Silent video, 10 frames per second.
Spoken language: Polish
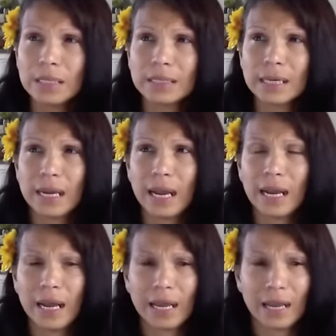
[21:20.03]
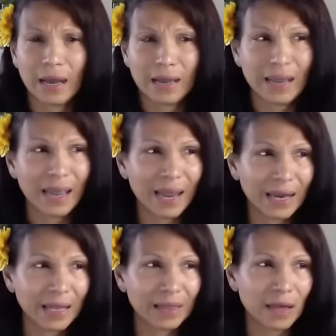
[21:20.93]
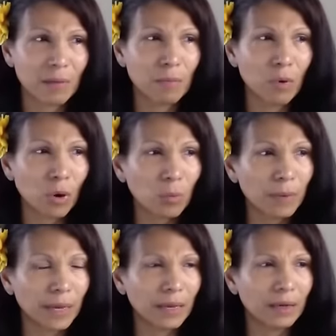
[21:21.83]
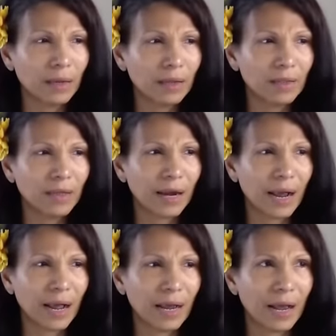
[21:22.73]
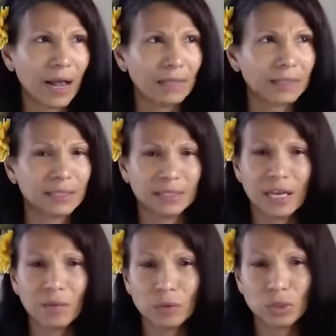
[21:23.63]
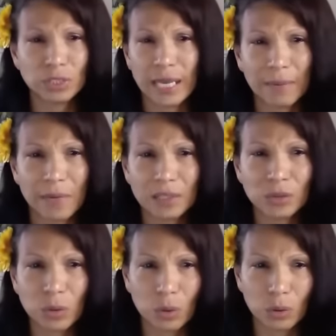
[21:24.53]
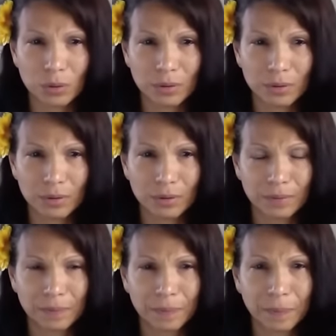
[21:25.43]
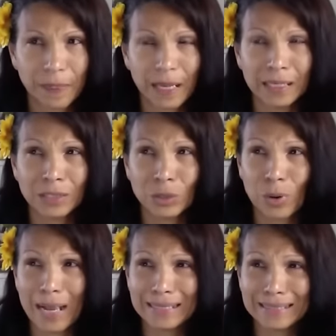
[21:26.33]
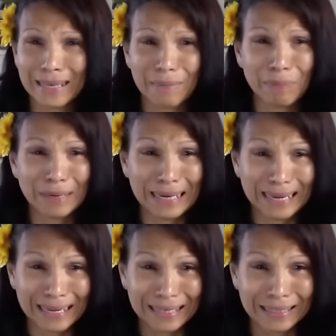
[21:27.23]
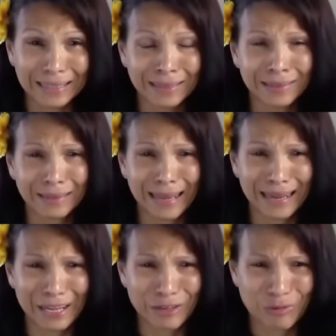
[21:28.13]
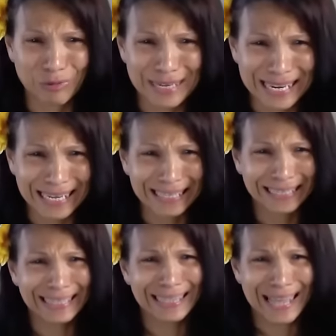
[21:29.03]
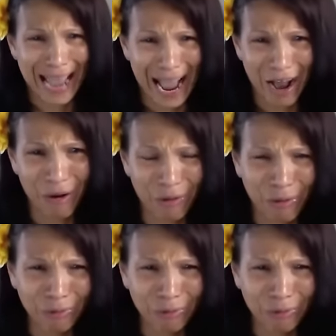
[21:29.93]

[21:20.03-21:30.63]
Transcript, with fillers: Powiedział, tak bardzo nie mogłem znieść tej chwili, że poprosiłem diabła, aby zabrał moją duszę. Powiedziałam, po prostu uklęknij na kolana.